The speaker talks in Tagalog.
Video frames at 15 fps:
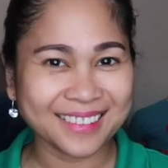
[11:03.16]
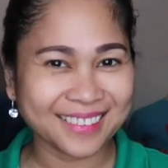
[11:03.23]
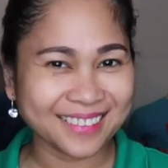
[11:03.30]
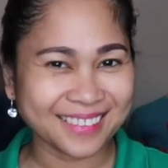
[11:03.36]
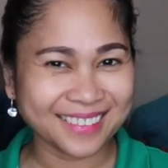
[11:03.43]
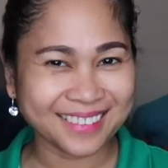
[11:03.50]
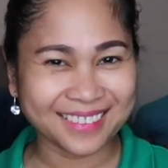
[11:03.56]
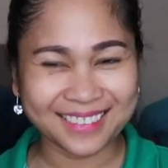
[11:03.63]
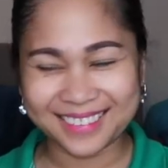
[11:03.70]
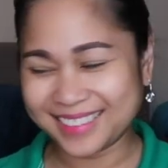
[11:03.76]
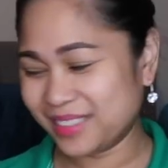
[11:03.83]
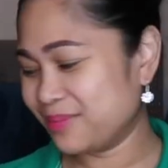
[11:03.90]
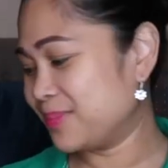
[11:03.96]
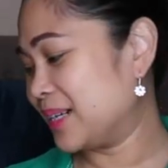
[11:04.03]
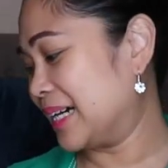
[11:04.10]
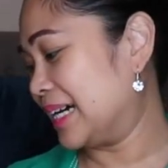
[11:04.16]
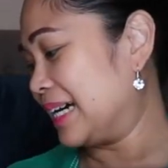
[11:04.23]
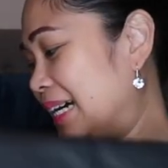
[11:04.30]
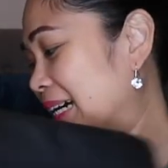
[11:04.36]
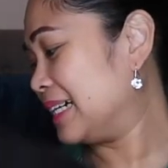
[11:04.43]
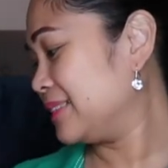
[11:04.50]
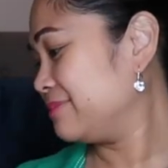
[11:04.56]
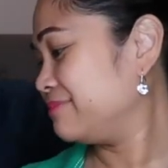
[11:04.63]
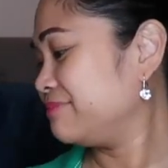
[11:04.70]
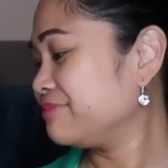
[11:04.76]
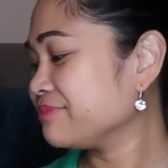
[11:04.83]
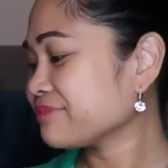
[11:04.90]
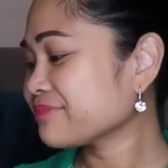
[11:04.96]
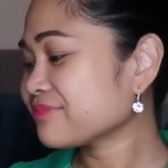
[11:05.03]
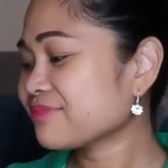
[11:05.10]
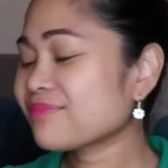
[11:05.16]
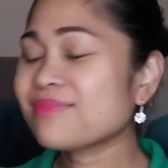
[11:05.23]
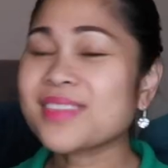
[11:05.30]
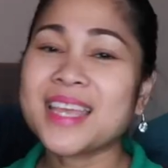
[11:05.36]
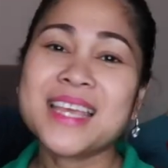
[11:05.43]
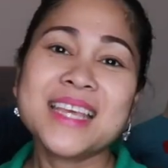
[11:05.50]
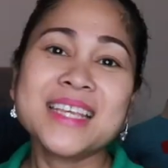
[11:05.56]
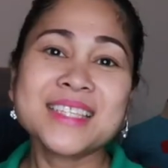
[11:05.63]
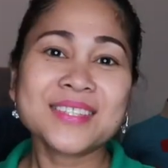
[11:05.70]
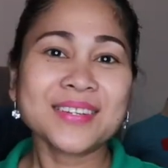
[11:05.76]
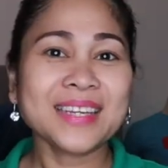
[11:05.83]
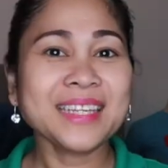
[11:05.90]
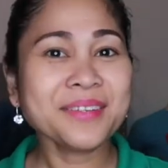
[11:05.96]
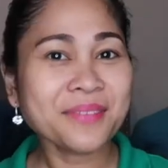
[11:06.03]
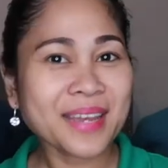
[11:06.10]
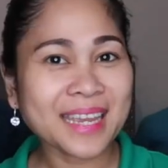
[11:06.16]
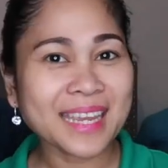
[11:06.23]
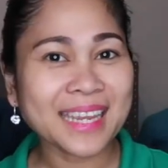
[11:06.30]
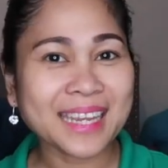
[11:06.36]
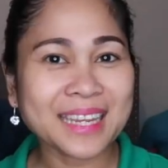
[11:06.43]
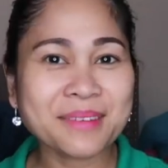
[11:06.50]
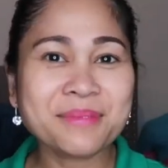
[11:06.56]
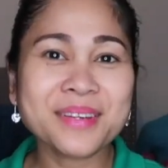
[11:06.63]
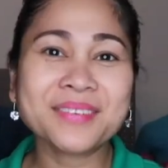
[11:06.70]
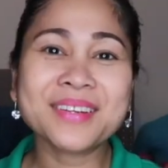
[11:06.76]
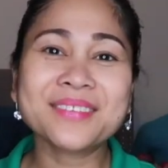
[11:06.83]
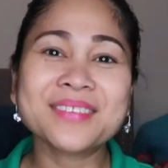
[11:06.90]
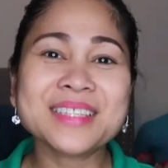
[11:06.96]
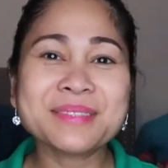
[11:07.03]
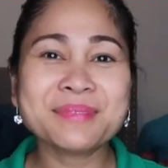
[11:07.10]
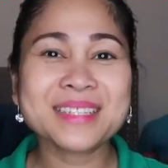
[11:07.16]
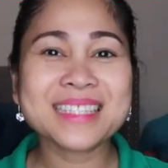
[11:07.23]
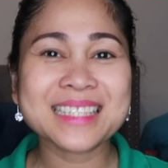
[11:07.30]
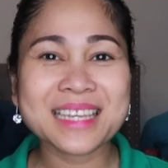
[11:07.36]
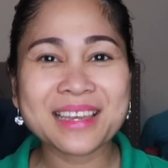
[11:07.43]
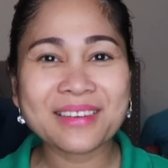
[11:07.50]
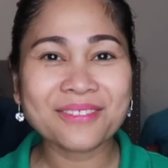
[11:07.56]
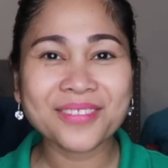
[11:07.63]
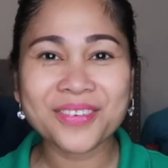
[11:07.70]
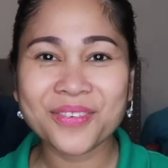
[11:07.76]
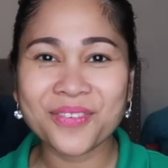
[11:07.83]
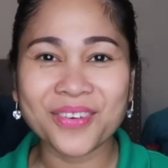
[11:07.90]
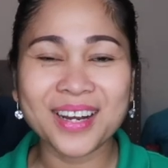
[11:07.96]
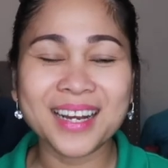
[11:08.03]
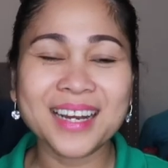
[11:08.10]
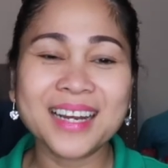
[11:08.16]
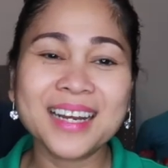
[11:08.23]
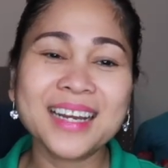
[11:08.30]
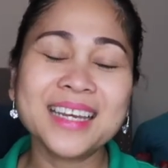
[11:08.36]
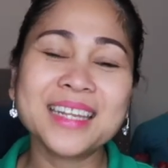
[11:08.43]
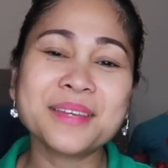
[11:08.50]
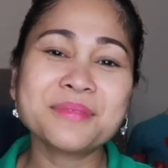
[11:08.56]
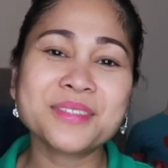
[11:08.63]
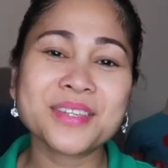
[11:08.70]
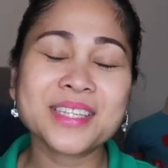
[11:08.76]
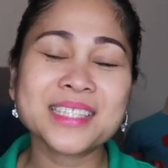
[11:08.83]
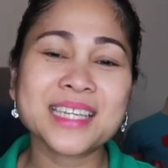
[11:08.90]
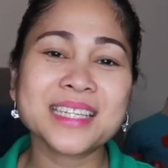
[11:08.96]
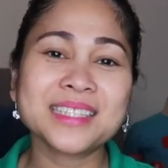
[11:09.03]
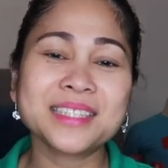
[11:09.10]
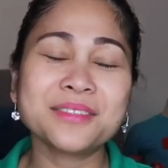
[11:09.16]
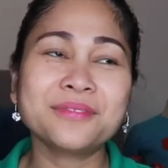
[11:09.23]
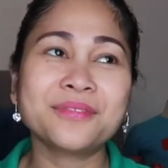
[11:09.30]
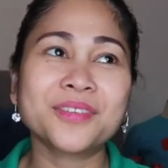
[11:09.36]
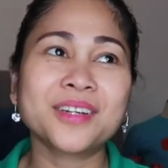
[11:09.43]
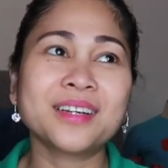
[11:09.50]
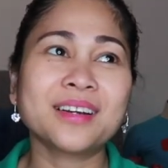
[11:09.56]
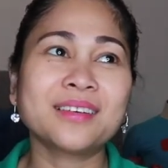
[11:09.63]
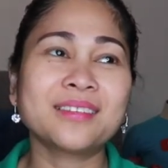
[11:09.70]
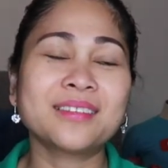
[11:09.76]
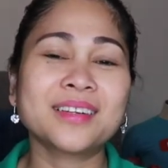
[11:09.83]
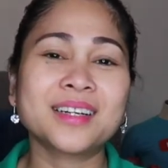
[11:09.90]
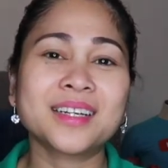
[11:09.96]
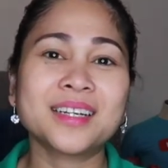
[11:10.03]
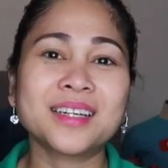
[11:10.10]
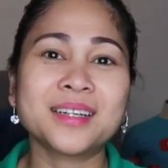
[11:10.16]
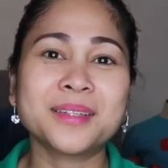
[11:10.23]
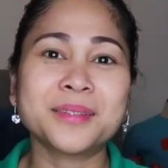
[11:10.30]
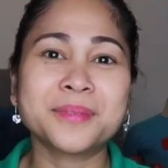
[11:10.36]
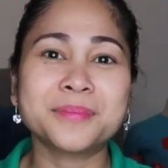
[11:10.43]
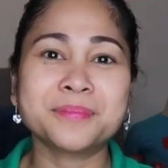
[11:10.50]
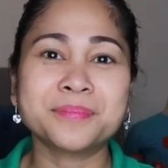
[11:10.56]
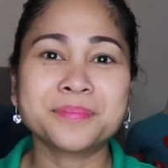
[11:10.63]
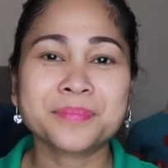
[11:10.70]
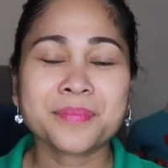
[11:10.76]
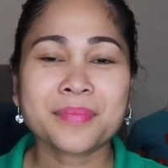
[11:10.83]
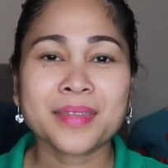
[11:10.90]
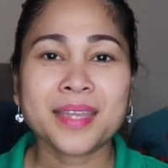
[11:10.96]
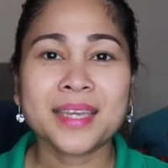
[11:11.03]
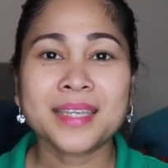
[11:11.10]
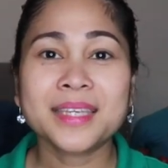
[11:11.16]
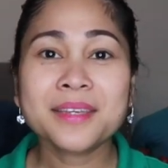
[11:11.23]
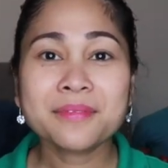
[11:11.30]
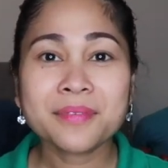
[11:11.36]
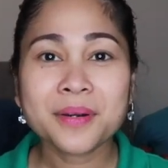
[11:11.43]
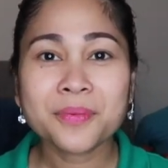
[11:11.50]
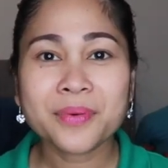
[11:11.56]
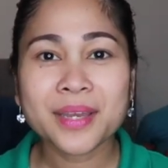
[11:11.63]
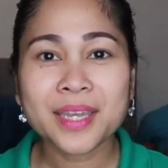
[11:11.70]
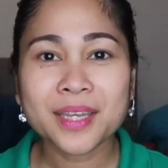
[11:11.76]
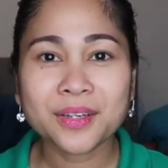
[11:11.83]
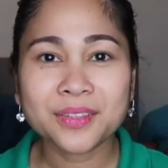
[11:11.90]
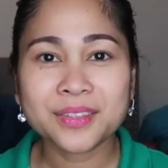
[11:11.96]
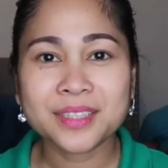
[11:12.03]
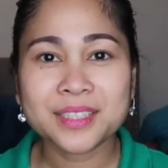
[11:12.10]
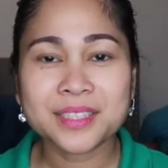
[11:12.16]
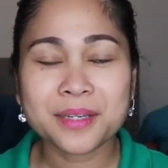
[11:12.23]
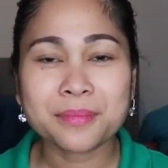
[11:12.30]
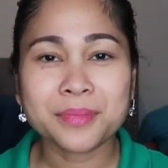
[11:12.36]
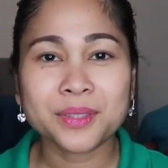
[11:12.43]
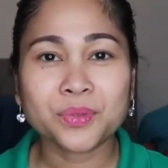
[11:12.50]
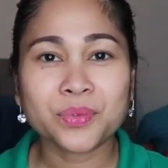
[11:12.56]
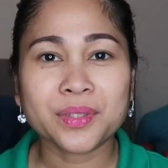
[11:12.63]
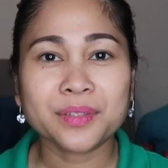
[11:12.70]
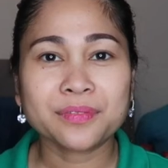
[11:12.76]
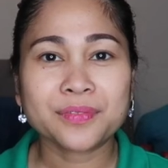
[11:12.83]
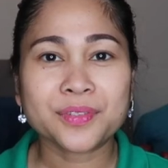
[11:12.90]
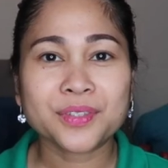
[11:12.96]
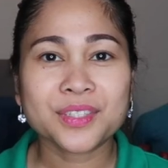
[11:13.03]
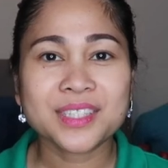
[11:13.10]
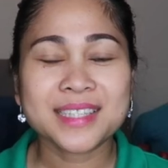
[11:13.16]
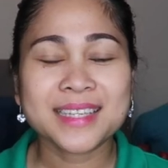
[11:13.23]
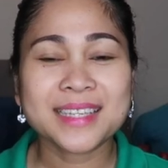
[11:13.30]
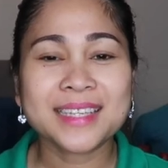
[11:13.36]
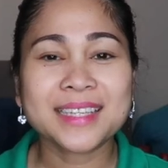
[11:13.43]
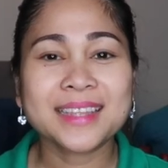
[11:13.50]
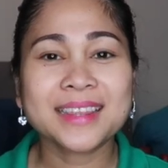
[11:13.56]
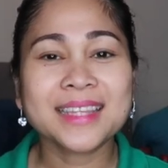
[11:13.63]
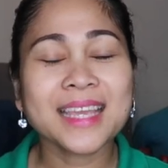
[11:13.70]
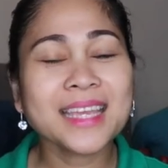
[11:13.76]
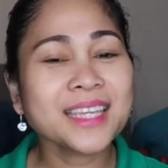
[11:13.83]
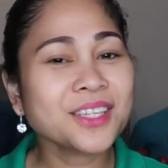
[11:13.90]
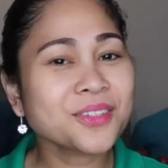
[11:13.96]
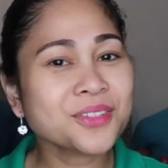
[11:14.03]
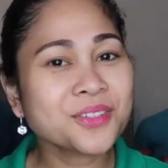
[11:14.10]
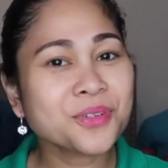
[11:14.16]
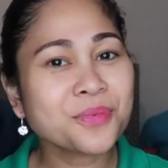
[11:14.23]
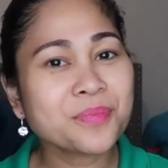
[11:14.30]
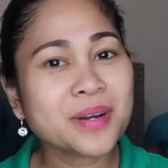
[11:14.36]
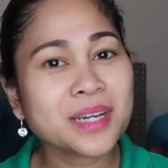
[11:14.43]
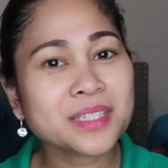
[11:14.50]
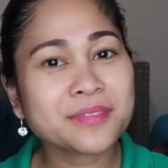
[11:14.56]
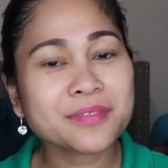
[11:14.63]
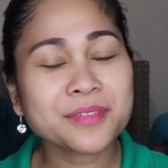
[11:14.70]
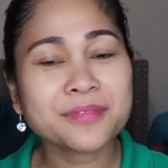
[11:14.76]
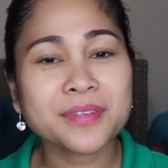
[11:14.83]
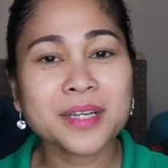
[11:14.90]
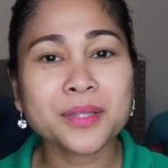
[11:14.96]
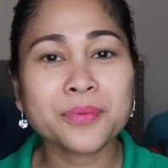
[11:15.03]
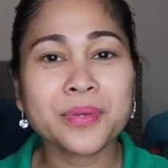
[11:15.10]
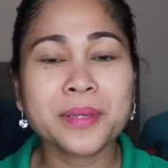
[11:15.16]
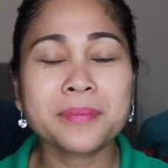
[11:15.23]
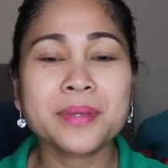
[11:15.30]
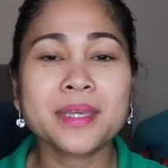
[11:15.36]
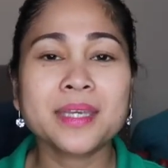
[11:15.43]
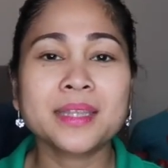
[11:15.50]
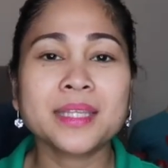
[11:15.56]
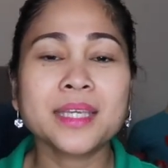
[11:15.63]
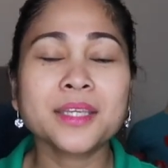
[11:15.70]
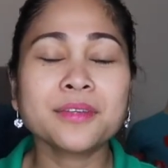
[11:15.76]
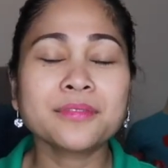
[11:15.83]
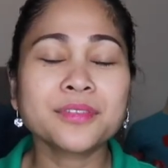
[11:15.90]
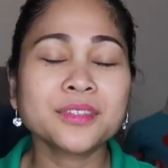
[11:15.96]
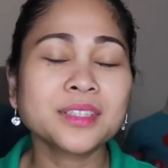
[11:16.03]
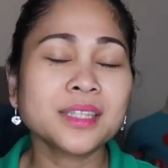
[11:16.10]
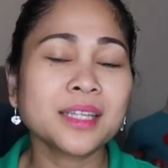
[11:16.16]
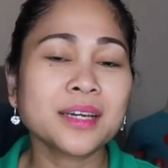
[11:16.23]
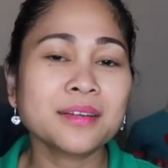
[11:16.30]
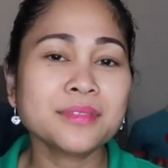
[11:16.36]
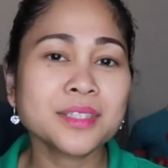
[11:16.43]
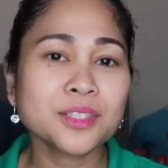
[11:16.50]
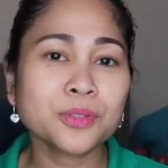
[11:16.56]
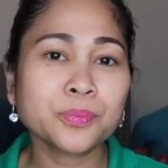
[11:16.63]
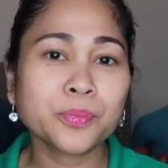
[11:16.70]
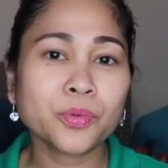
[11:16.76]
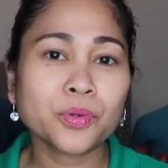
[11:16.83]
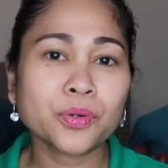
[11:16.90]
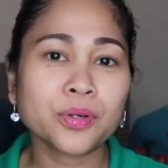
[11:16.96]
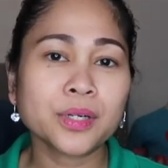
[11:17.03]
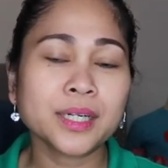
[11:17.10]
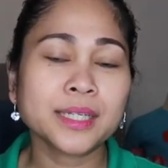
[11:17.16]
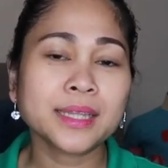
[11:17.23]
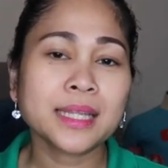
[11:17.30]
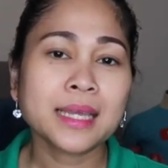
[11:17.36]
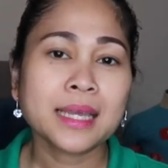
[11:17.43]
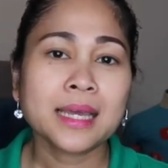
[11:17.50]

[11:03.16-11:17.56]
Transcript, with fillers: O, oh, di ba? So, anyway, Merry Christmas, everyone! I'm so excited for our um, giveaway on December 21st. And thank you so much for following me. Thank you for the love and support.